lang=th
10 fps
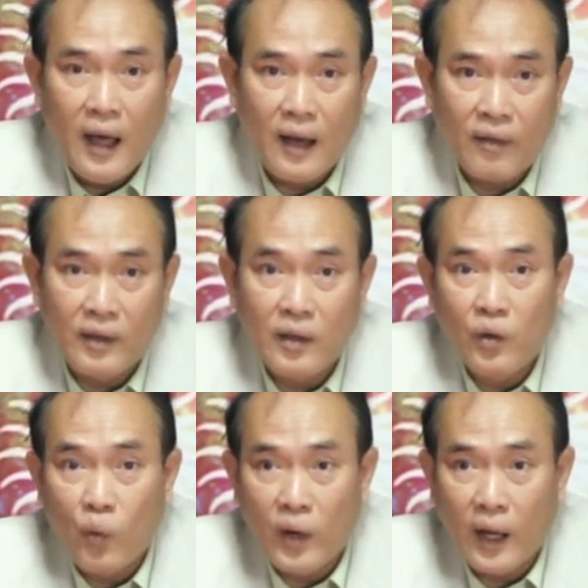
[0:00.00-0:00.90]
ราศีธ
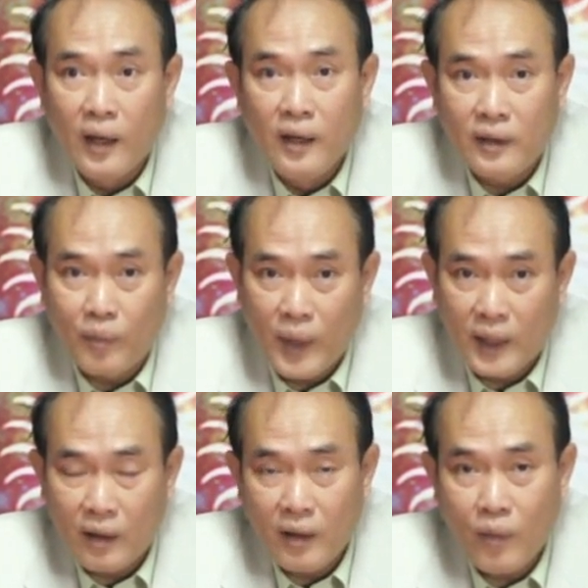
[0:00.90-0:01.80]
นูเนี่ยจะเป็น
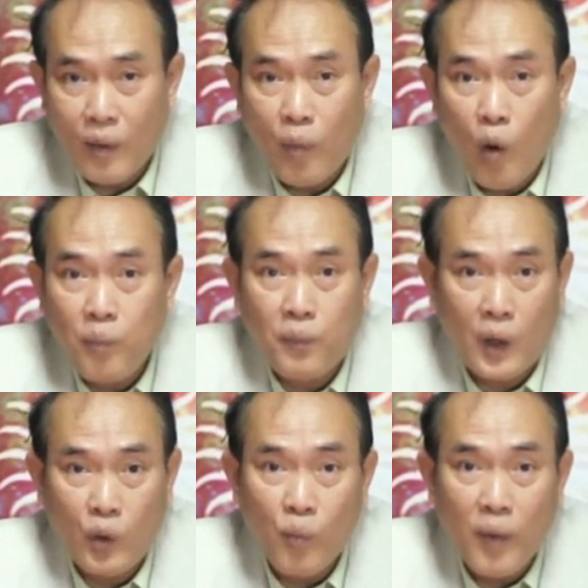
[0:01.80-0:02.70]
ก็เรียกว่าพบก
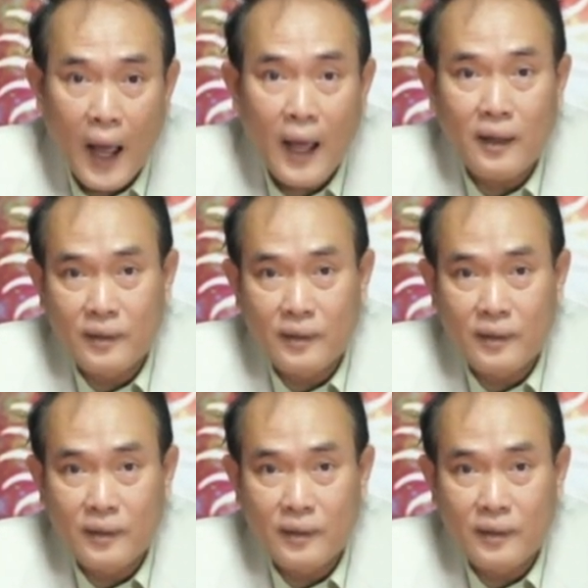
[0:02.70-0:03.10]
ระดุมพระ